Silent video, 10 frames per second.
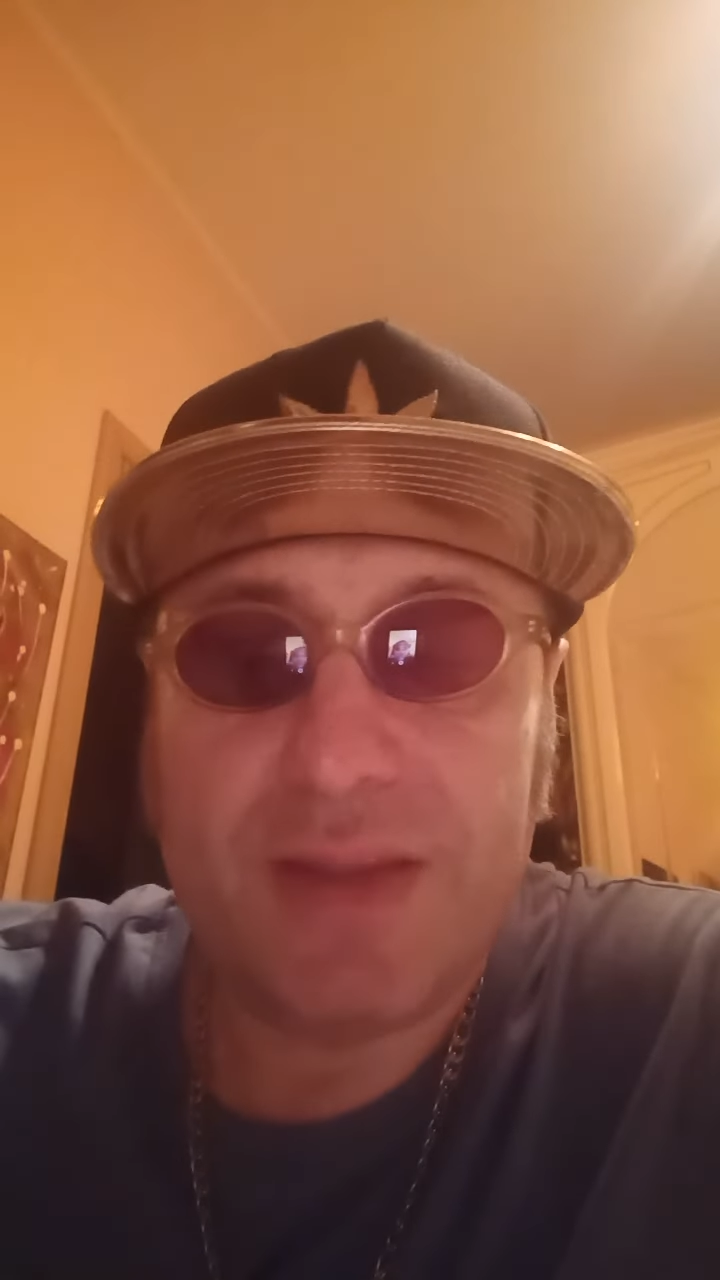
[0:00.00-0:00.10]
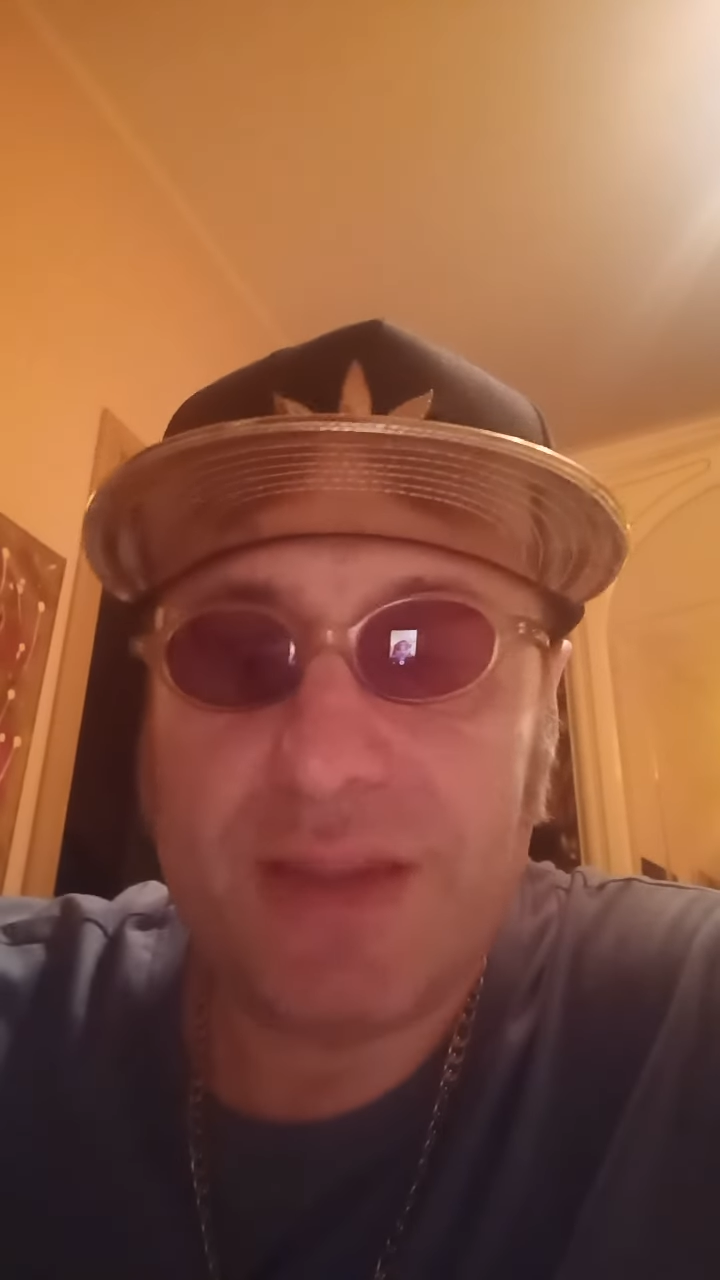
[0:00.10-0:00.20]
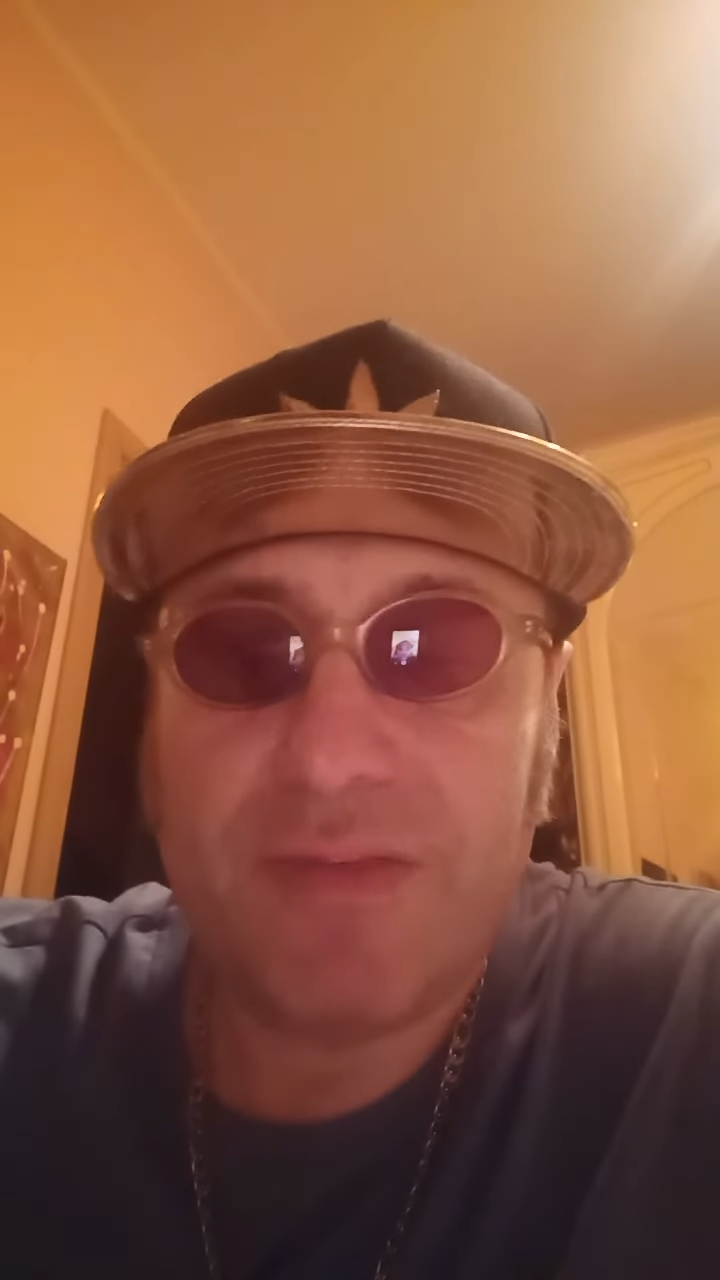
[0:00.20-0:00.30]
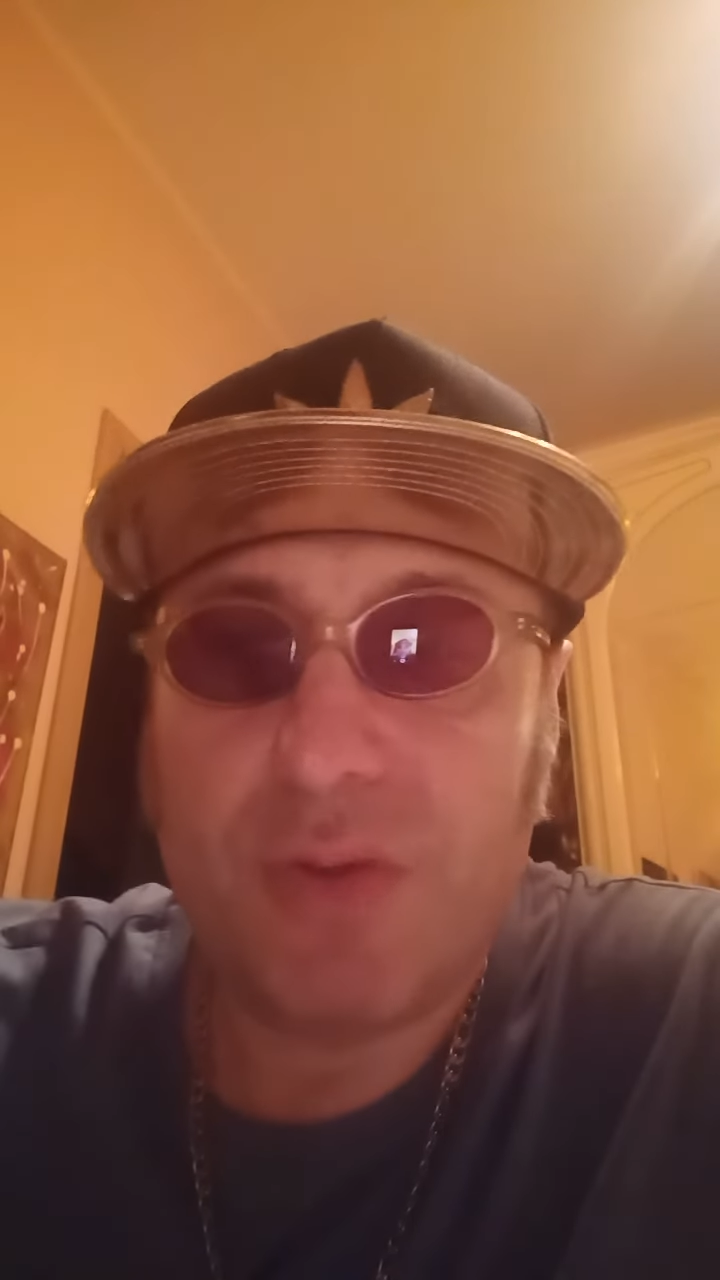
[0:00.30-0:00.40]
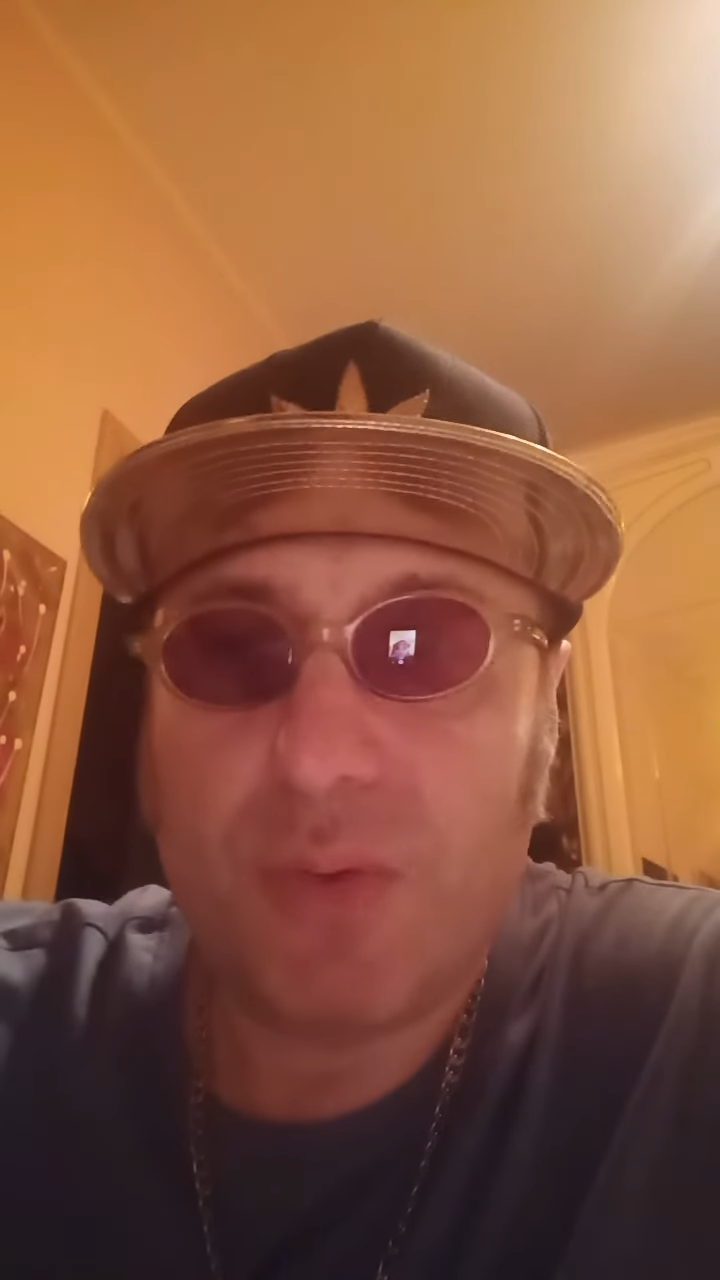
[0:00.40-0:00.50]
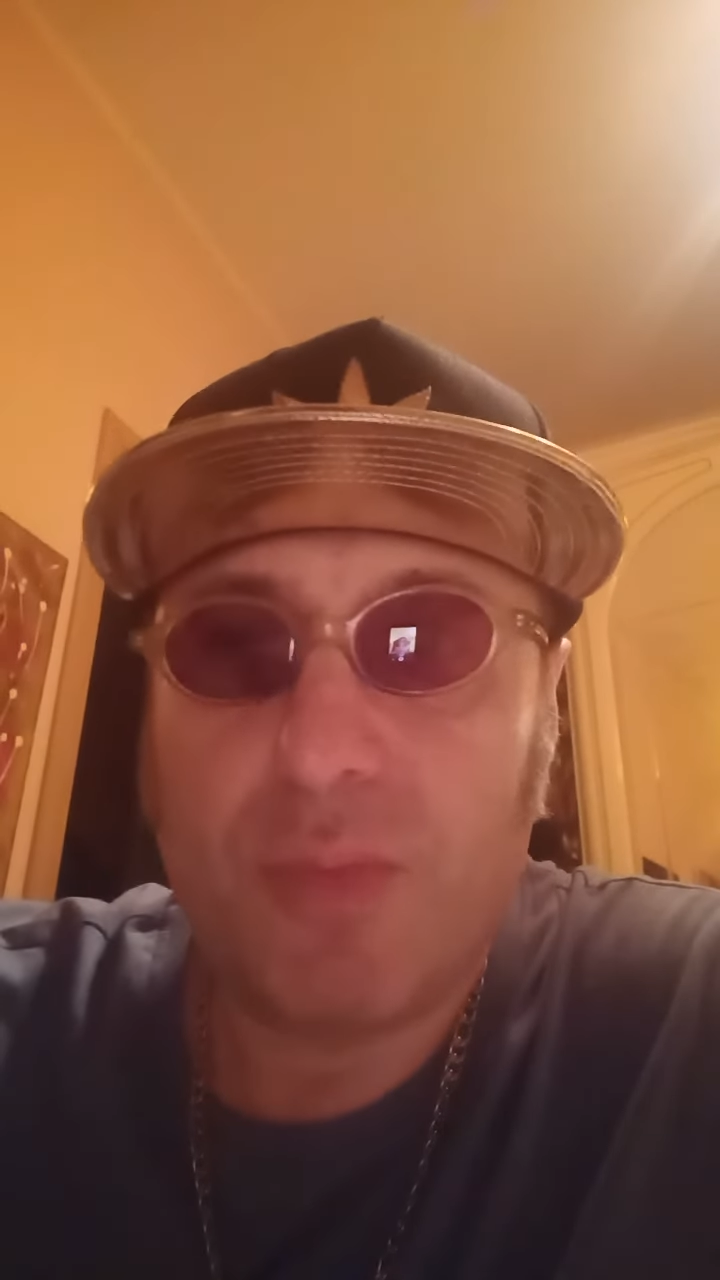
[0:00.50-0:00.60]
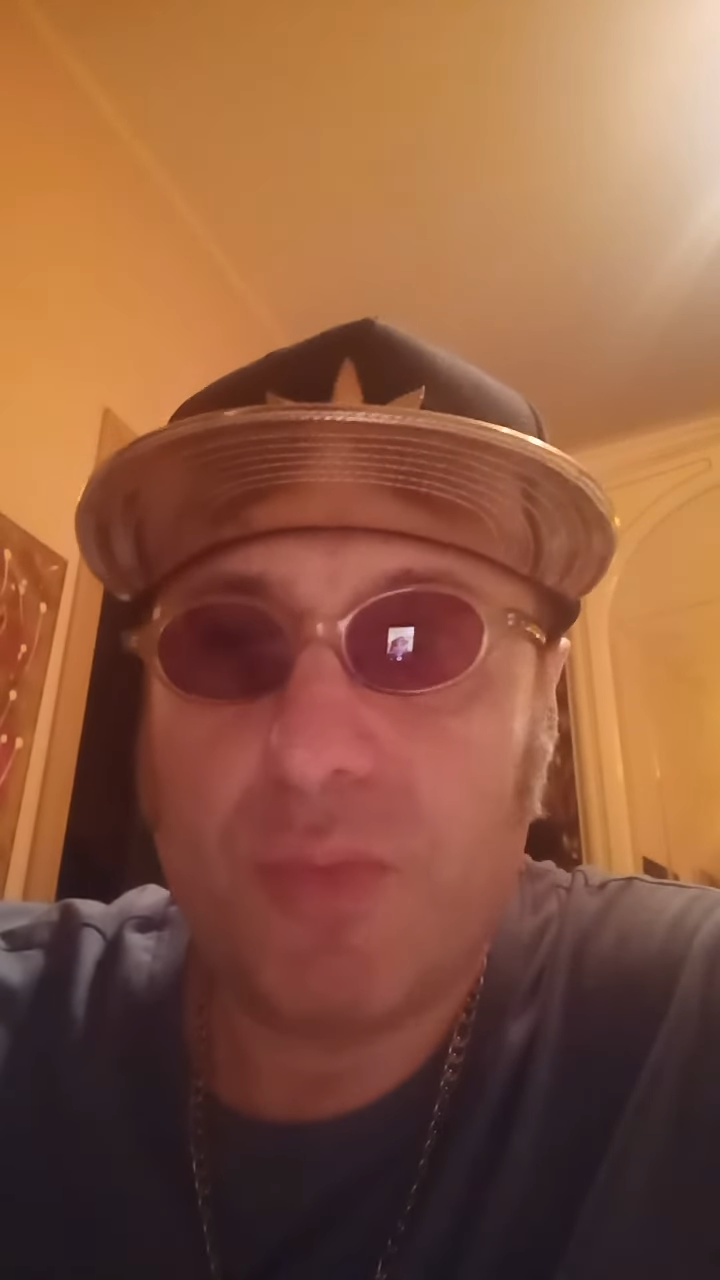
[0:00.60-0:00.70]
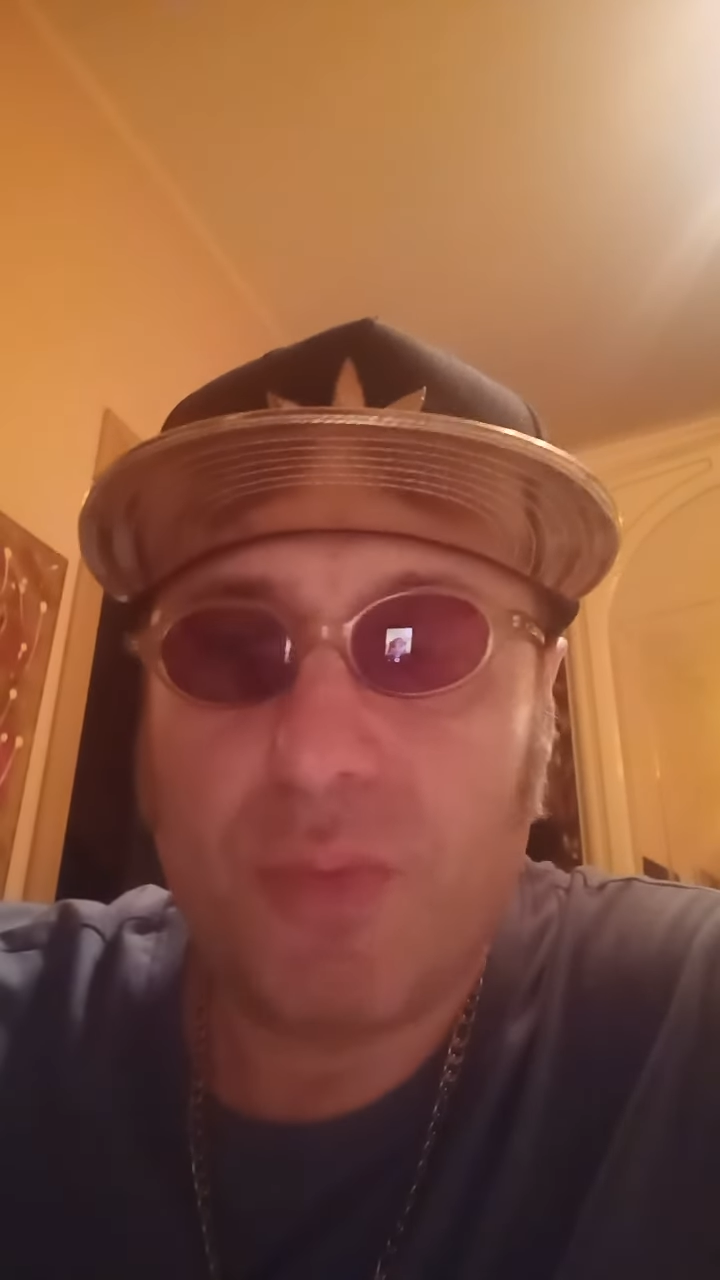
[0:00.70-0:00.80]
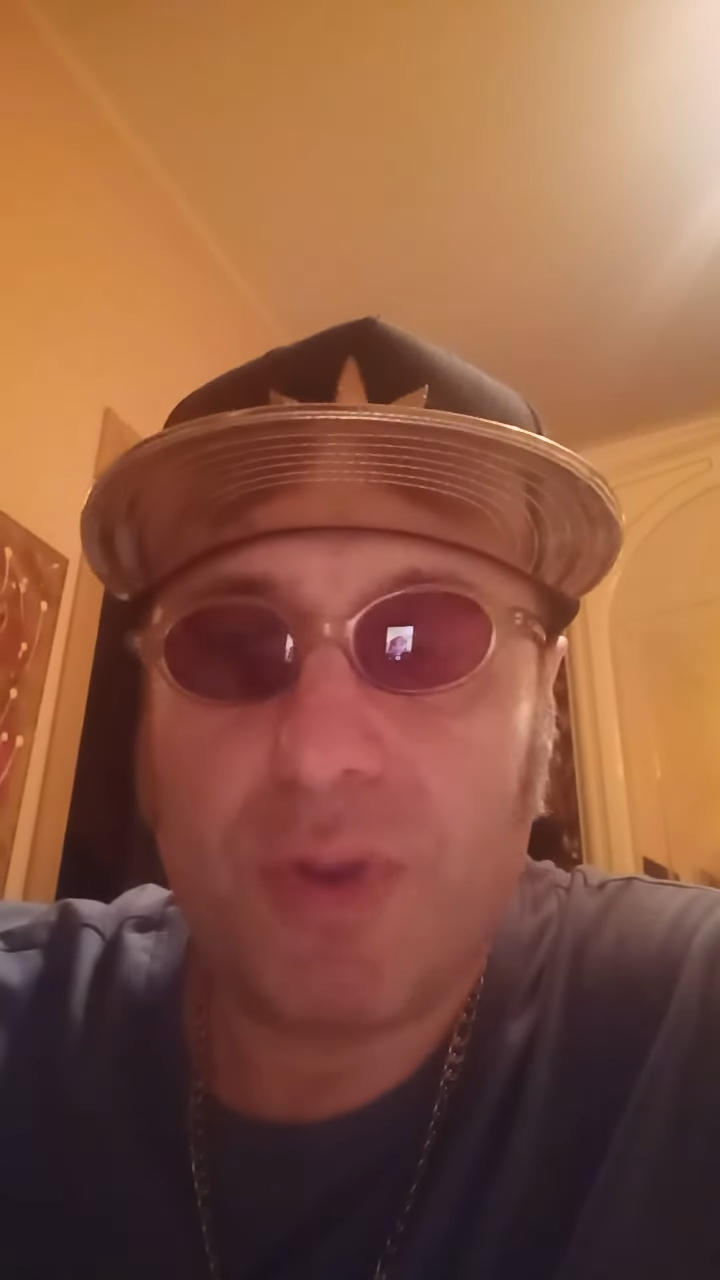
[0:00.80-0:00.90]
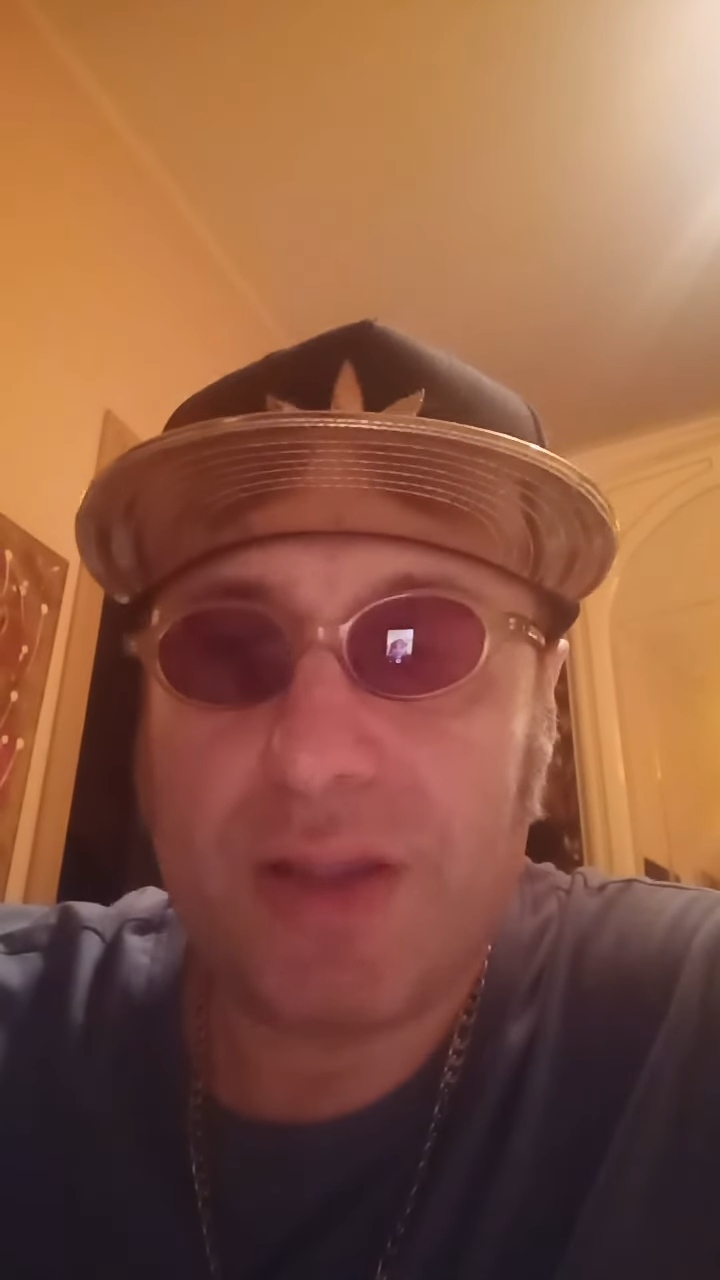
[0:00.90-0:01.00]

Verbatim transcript: devi comunque